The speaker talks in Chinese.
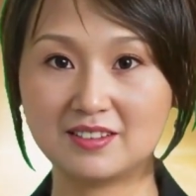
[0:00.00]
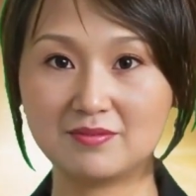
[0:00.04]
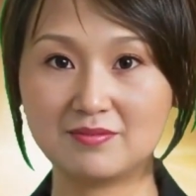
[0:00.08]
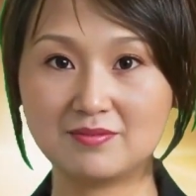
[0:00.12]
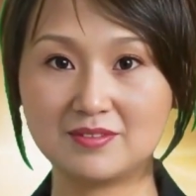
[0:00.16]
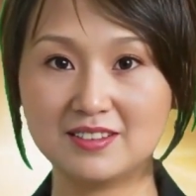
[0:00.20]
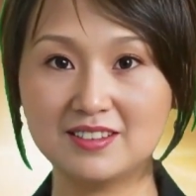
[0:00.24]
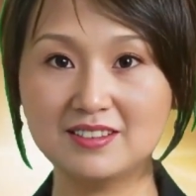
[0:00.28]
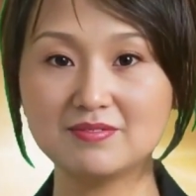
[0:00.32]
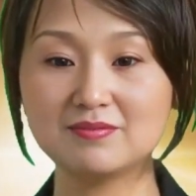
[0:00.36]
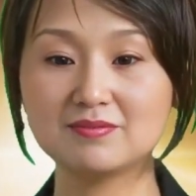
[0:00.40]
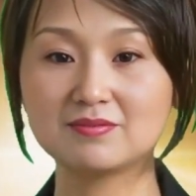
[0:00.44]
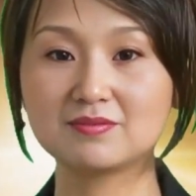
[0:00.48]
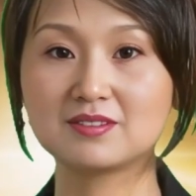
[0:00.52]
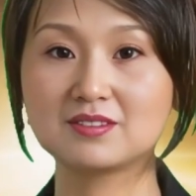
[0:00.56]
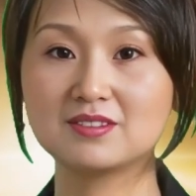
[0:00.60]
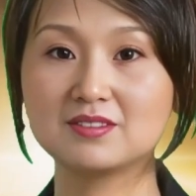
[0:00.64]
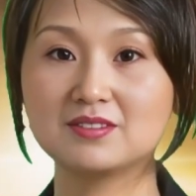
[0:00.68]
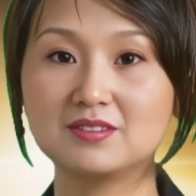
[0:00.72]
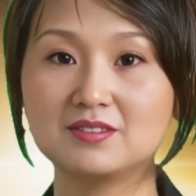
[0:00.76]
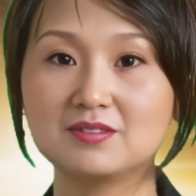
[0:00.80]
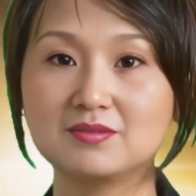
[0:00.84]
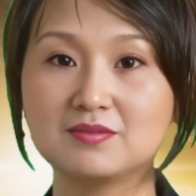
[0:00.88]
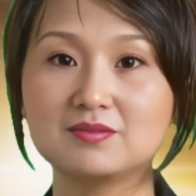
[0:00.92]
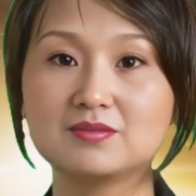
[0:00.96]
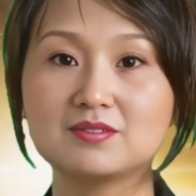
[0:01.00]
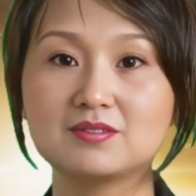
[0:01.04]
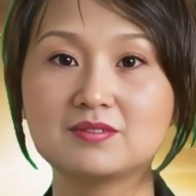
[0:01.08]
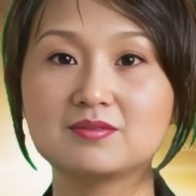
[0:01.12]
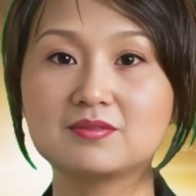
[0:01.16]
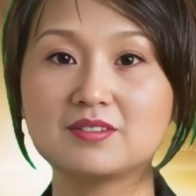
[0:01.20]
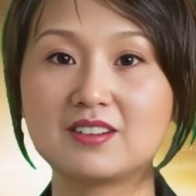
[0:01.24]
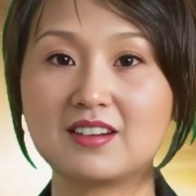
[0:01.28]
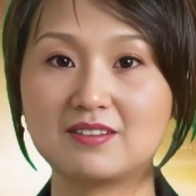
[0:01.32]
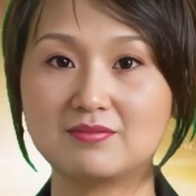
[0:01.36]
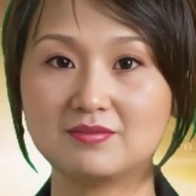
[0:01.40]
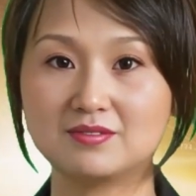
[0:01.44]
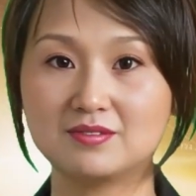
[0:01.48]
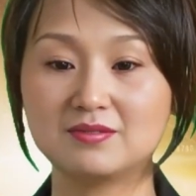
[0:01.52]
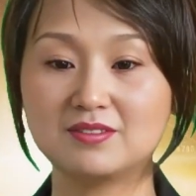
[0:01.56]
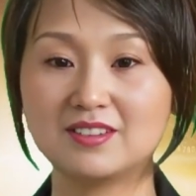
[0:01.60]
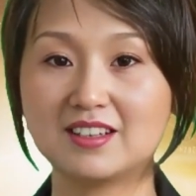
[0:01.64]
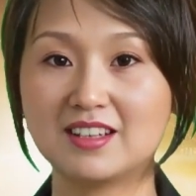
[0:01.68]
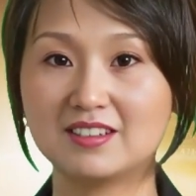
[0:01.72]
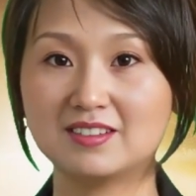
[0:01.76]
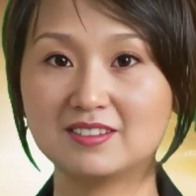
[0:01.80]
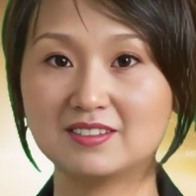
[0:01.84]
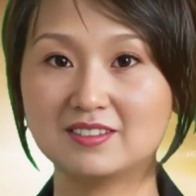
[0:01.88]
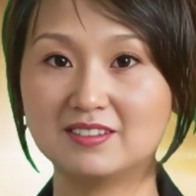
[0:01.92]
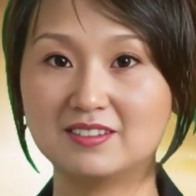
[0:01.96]
本次发射计划是
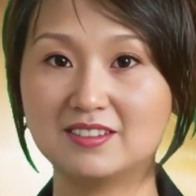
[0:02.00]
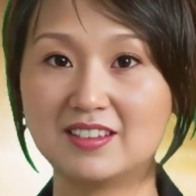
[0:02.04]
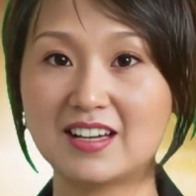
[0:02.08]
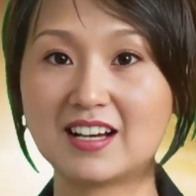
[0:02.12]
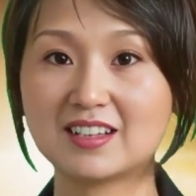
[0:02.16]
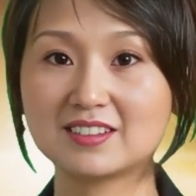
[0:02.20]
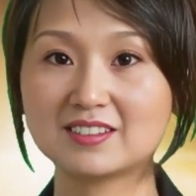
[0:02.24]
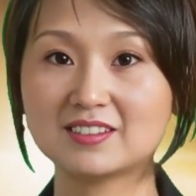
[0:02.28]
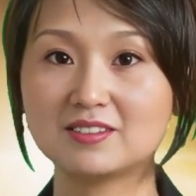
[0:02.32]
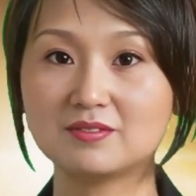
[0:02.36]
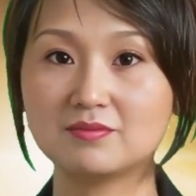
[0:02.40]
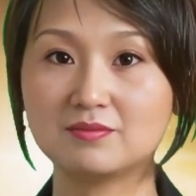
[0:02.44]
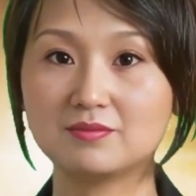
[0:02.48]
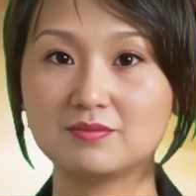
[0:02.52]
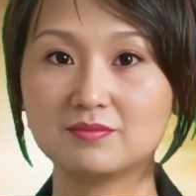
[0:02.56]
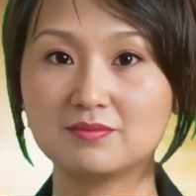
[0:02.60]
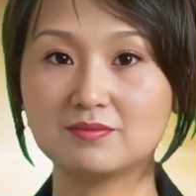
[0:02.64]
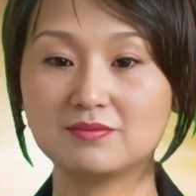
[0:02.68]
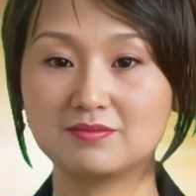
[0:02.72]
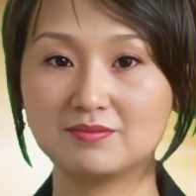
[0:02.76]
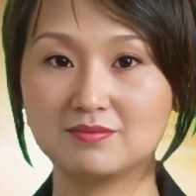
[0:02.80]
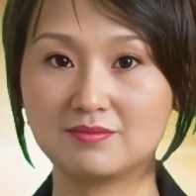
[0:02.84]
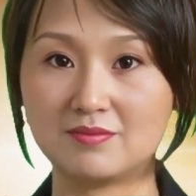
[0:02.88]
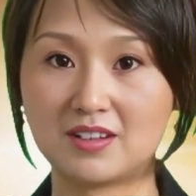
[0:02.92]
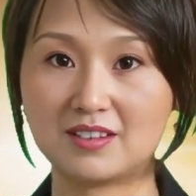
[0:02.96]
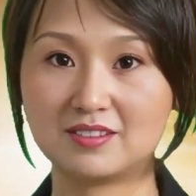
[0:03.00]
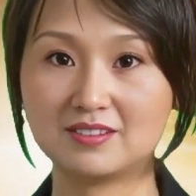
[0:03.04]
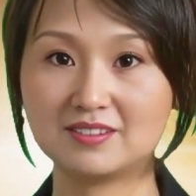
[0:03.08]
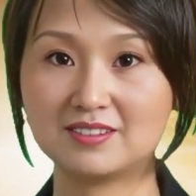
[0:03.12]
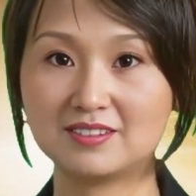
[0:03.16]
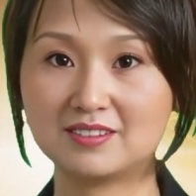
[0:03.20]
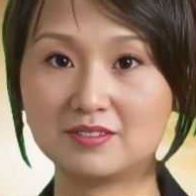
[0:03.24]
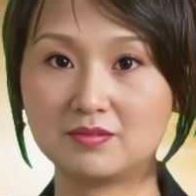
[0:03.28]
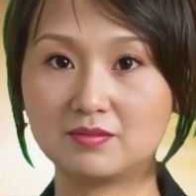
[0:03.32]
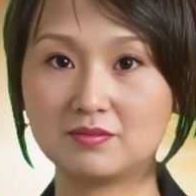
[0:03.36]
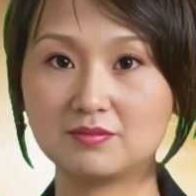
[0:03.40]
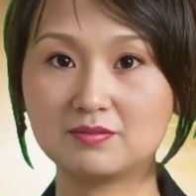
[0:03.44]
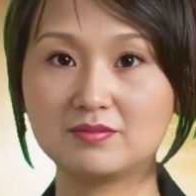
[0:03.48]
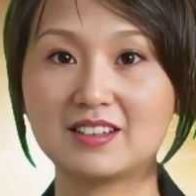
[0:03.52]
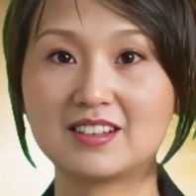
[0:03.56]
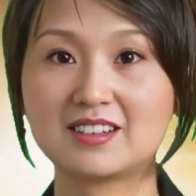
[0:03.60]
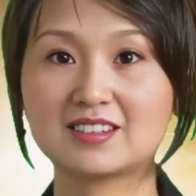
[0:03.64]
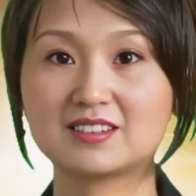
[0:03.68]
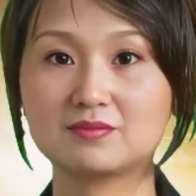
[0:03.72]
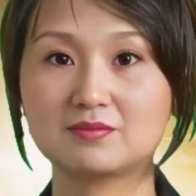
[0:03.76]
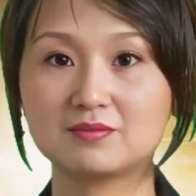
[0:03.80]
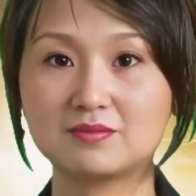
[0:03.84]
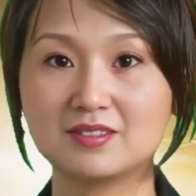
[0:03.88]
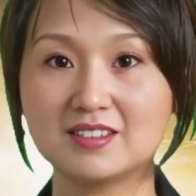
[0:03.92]
将一枚小型卫星送入轨道。